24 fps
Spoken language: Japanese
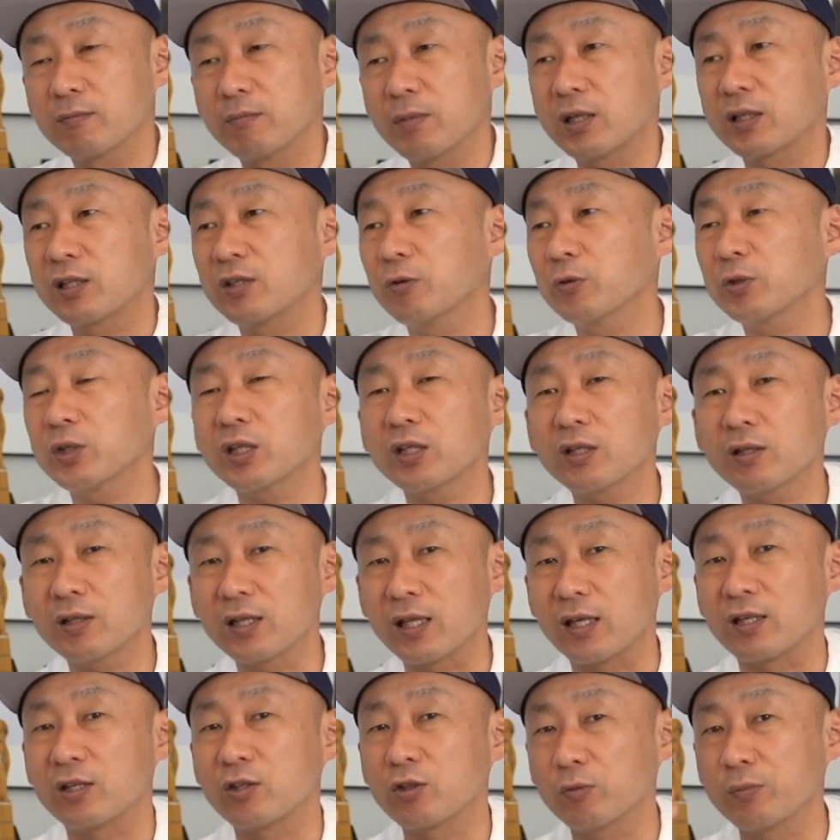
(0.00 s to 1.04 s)
まあ、基本的には
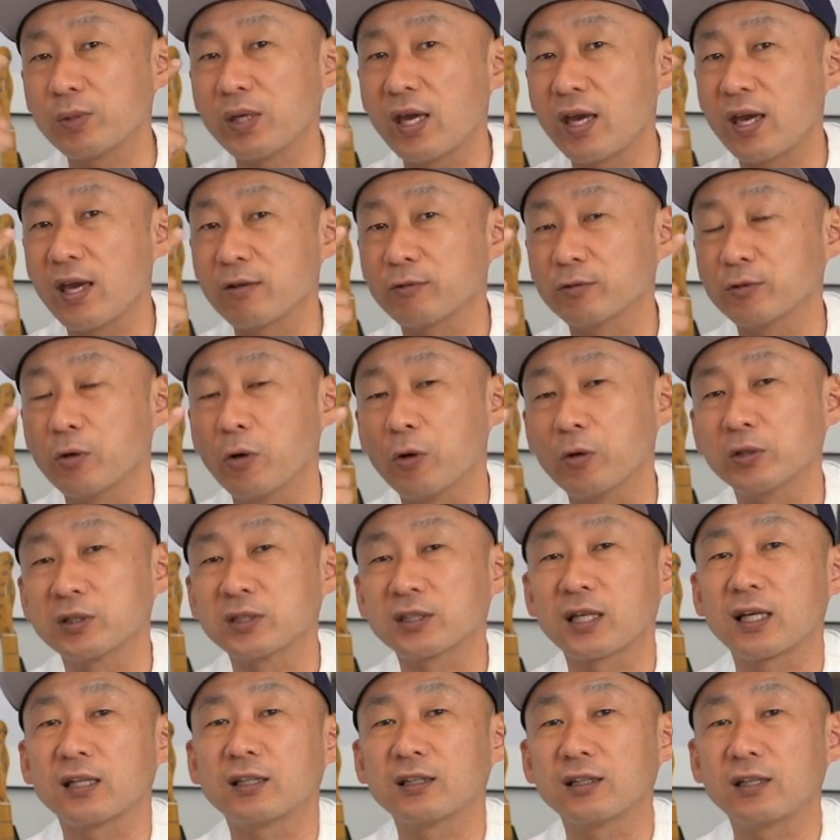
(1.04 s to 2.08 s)
ね瞳 AF を
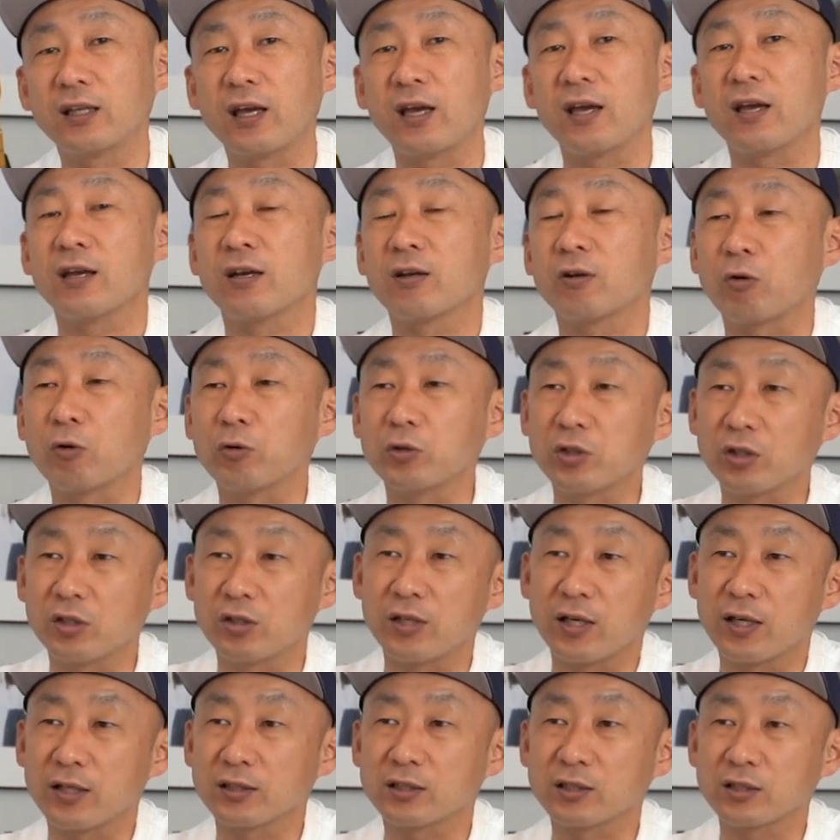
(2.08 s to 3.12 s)
使って
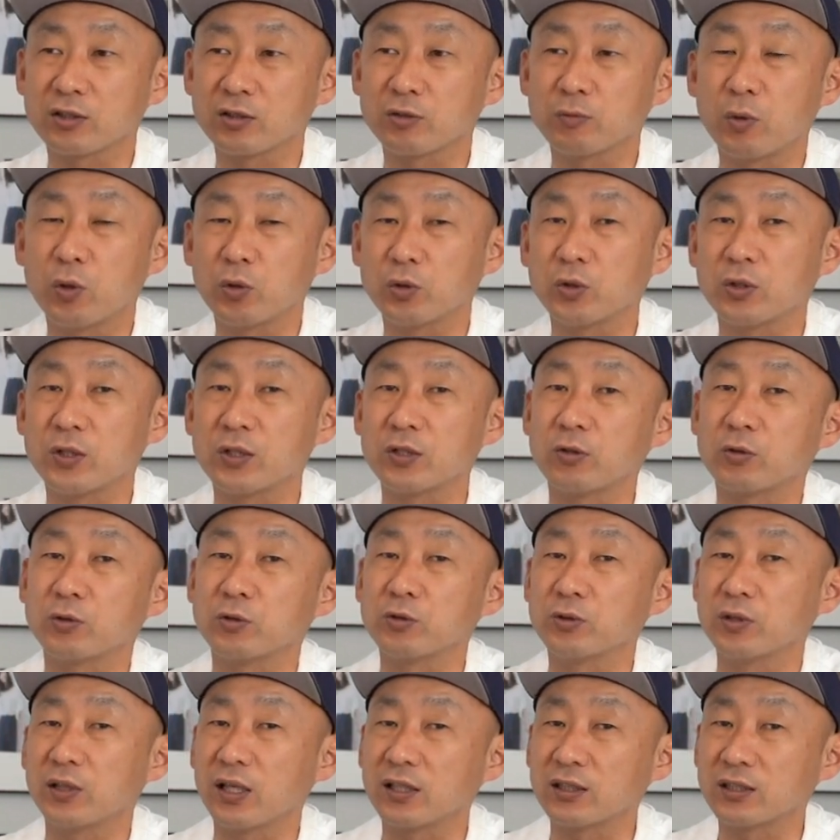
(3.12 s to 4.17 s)
コンティニュアンスモードで撮
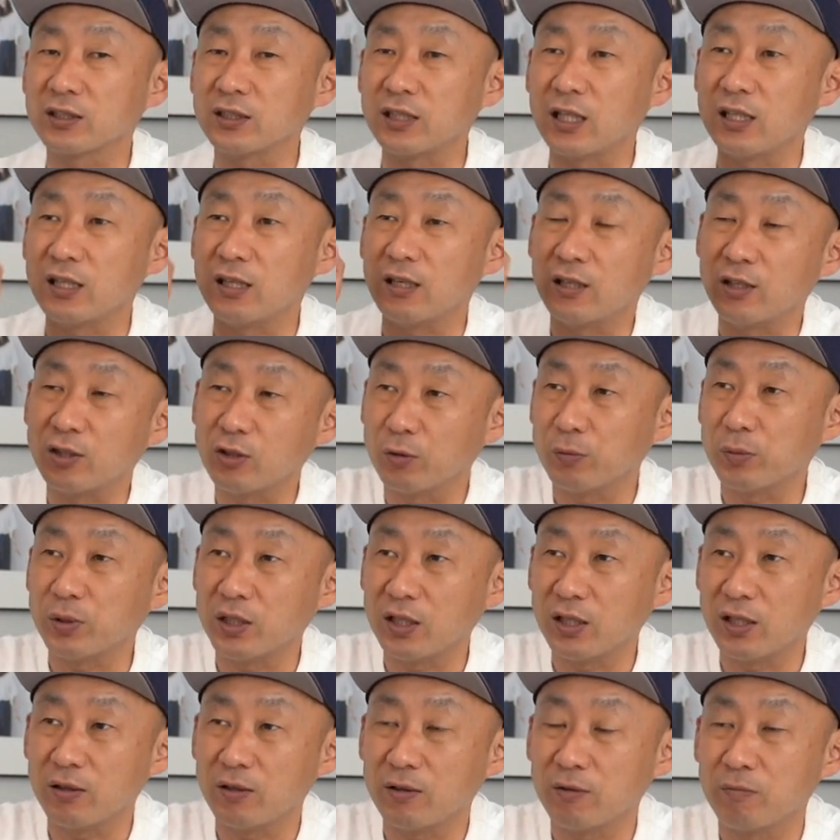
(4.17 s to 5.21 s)
るんで、常に瞳
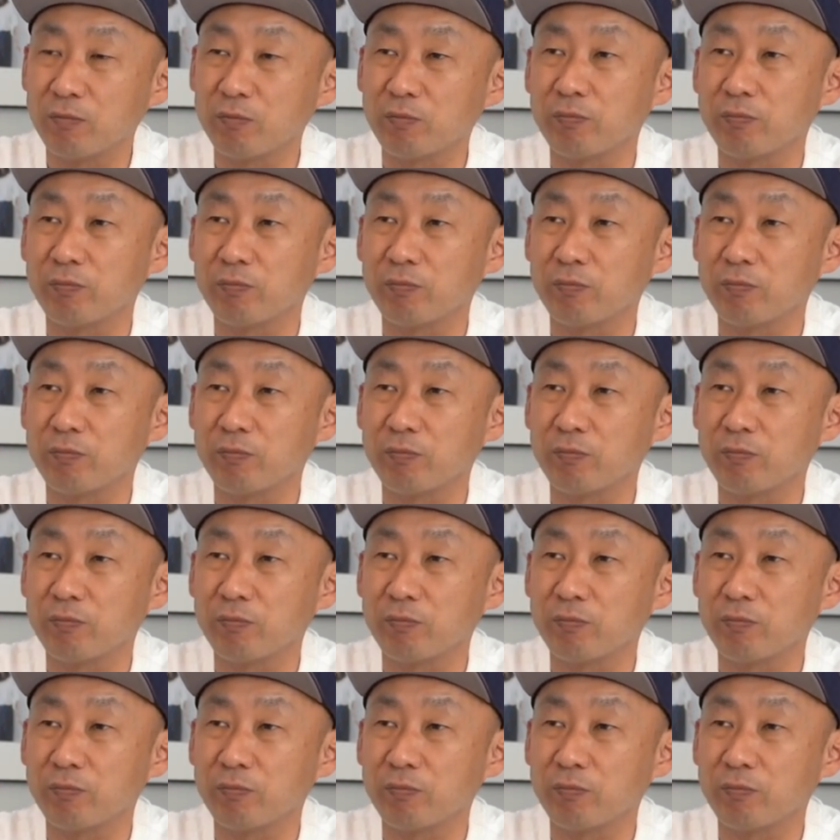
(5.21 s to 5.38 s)
に